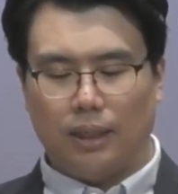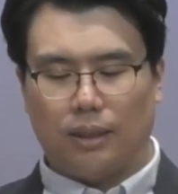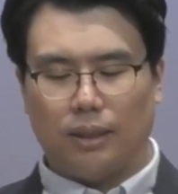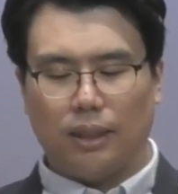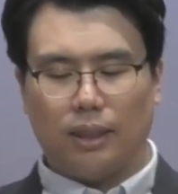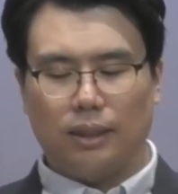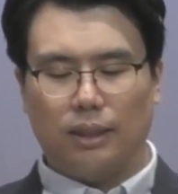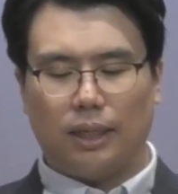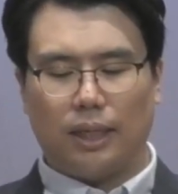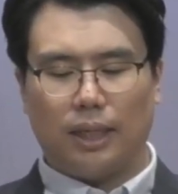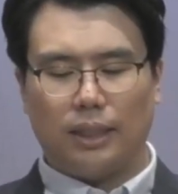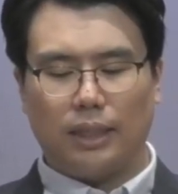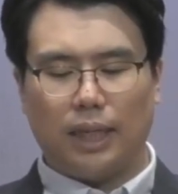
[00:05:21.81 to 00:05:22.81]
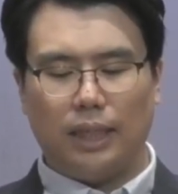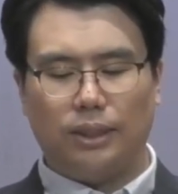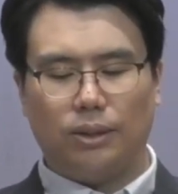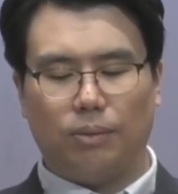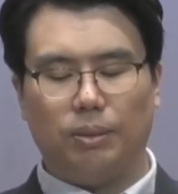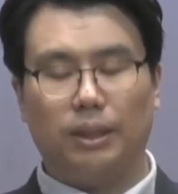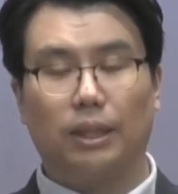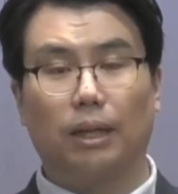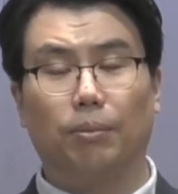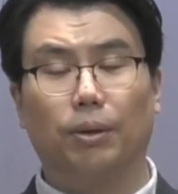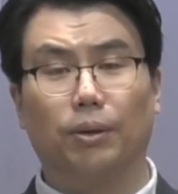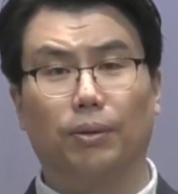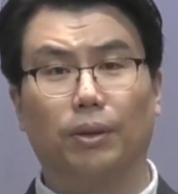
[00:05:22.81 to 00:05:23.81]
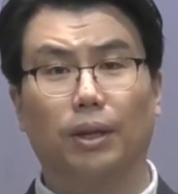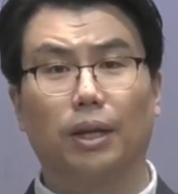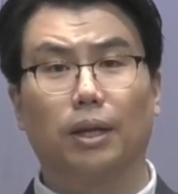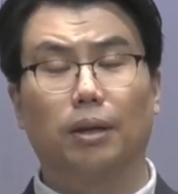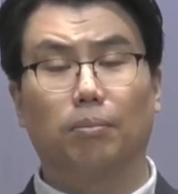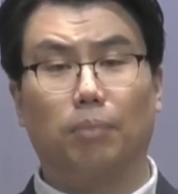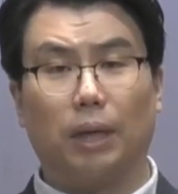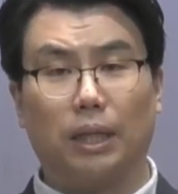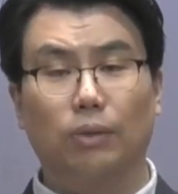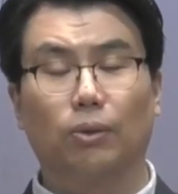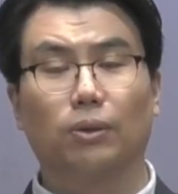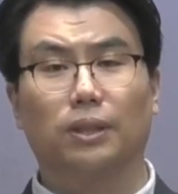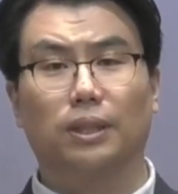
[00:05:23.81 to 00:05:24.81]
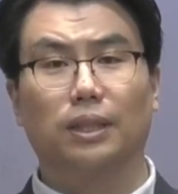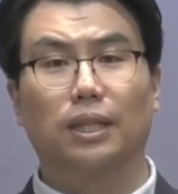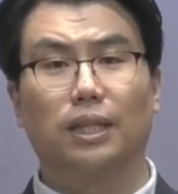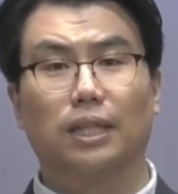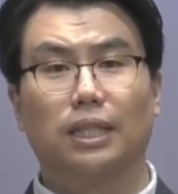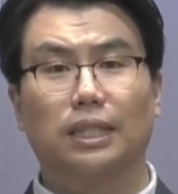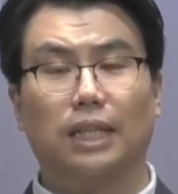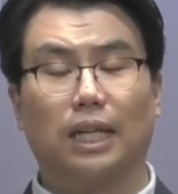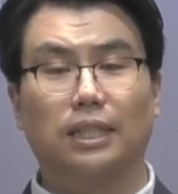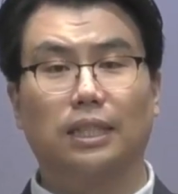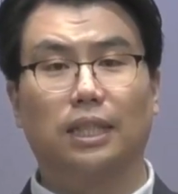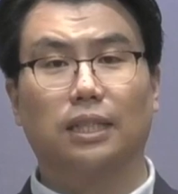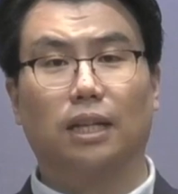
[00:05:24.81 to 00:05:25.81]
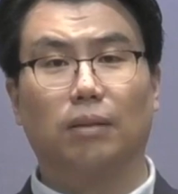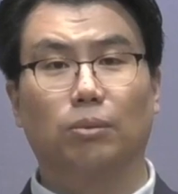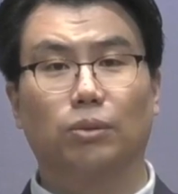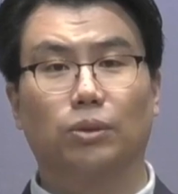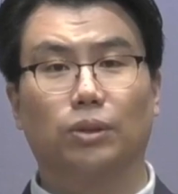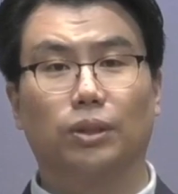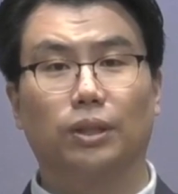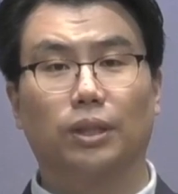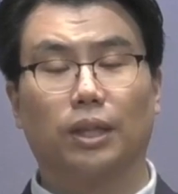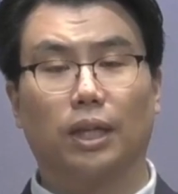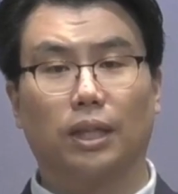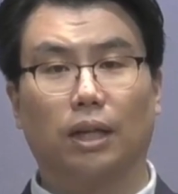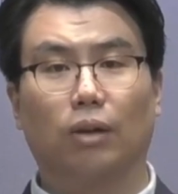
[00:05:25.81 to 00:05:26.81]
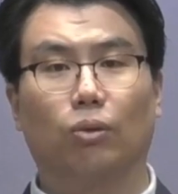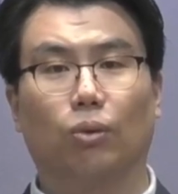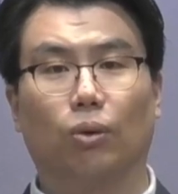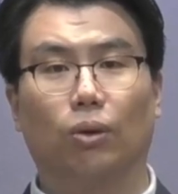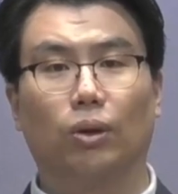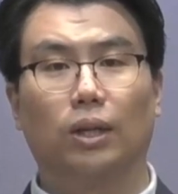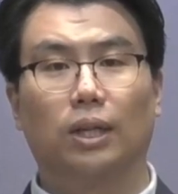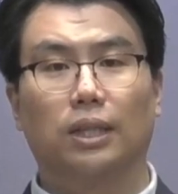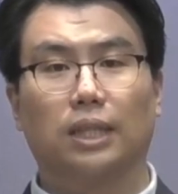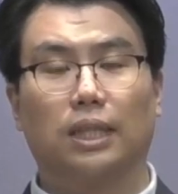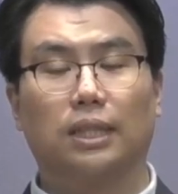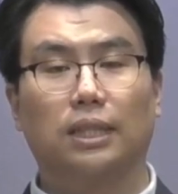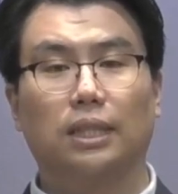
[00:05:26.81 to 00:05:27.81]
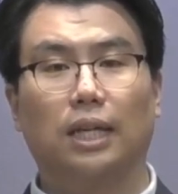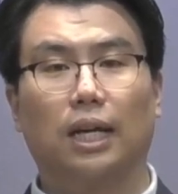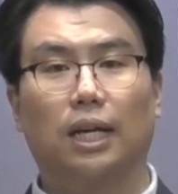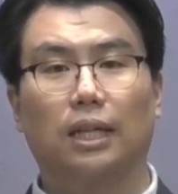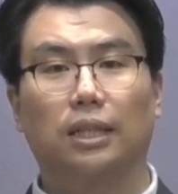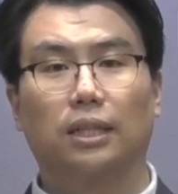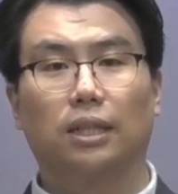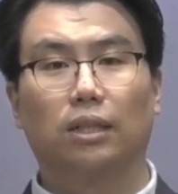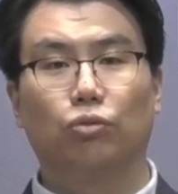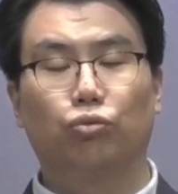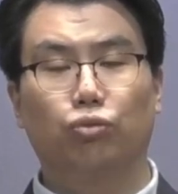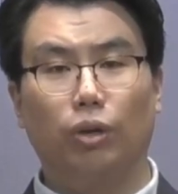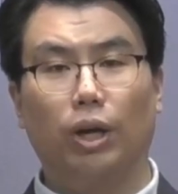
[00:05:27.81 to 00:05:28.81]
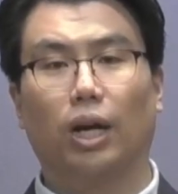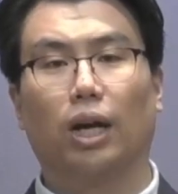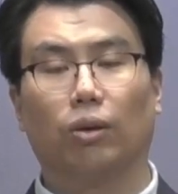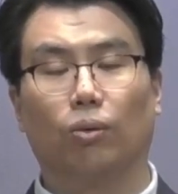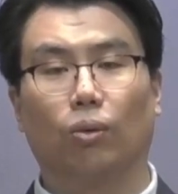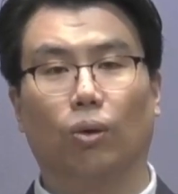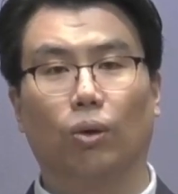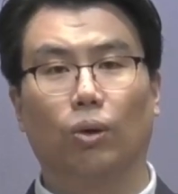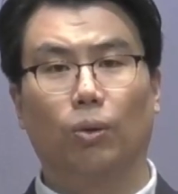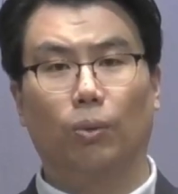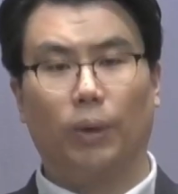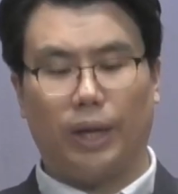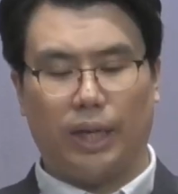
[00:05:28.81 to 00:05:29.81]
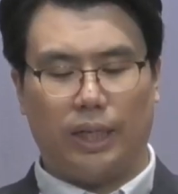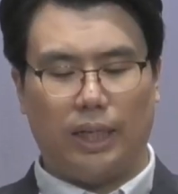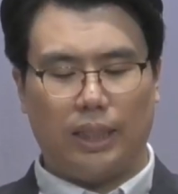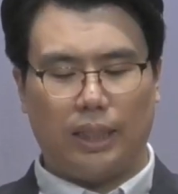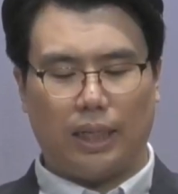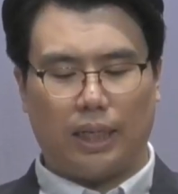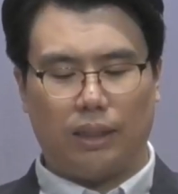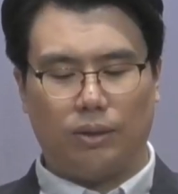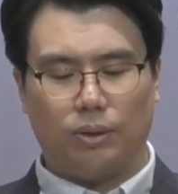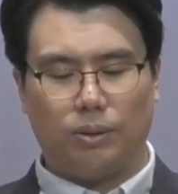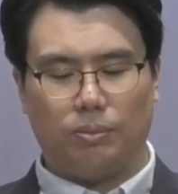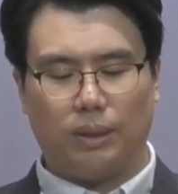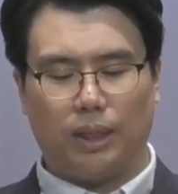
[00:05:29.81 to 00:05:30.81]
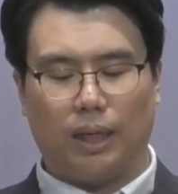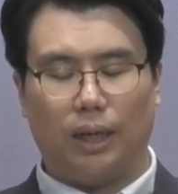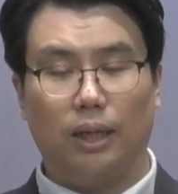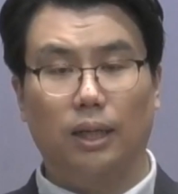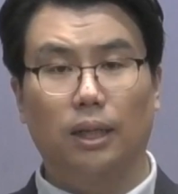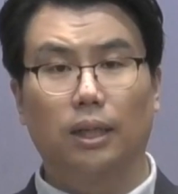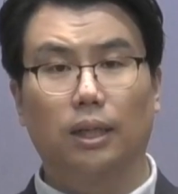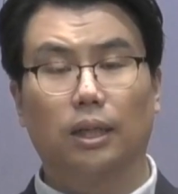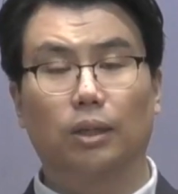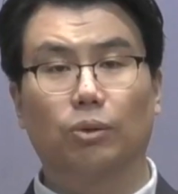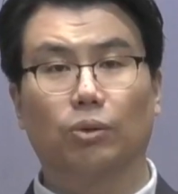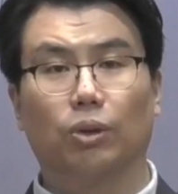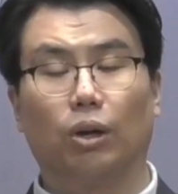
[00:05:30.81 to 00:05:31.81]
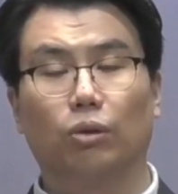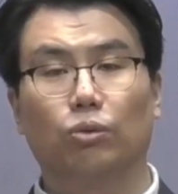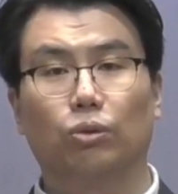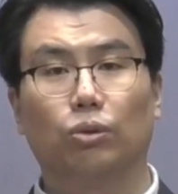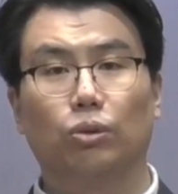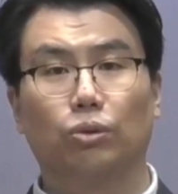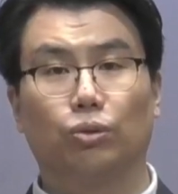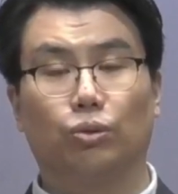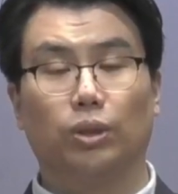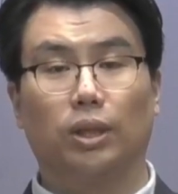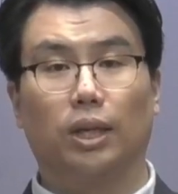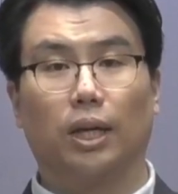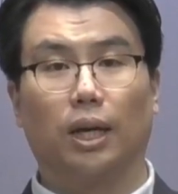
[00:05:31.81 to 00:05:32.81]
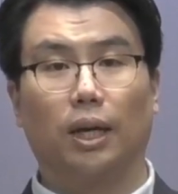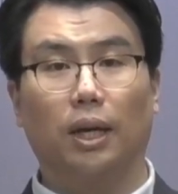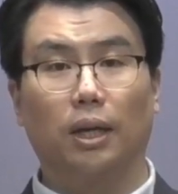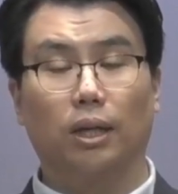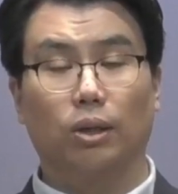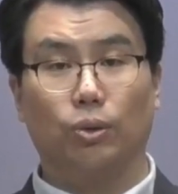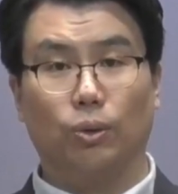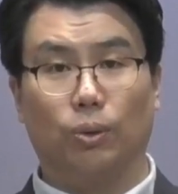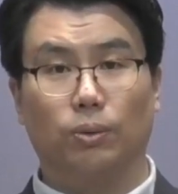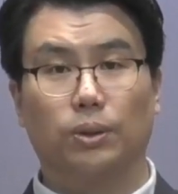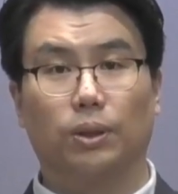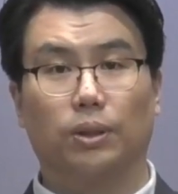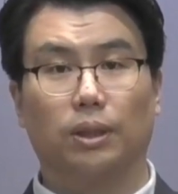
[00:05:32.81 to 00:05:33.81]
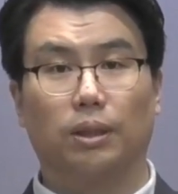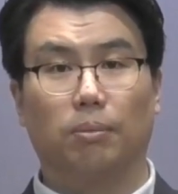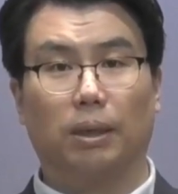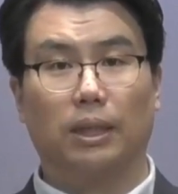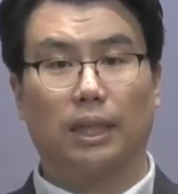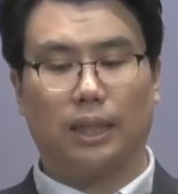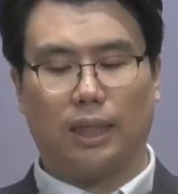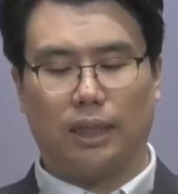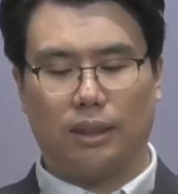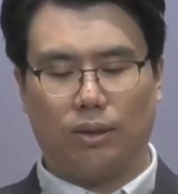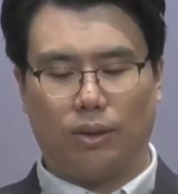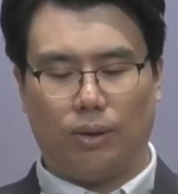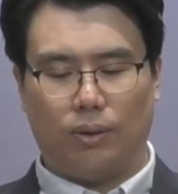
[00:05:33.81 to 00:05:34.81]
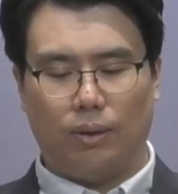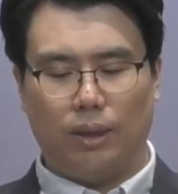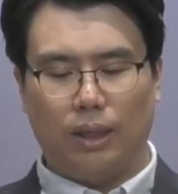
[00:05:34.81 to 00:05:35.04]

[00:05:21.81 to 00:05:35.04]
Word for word: 그러나 그들에게 차이점이 있다면 베드로는 자신의 잘못을 깨닫고 자신이 행한 일을 후회하고 회개를 했다라는 것입니다. 그리고 결국 주님께 용서를 받았다라는 거예요.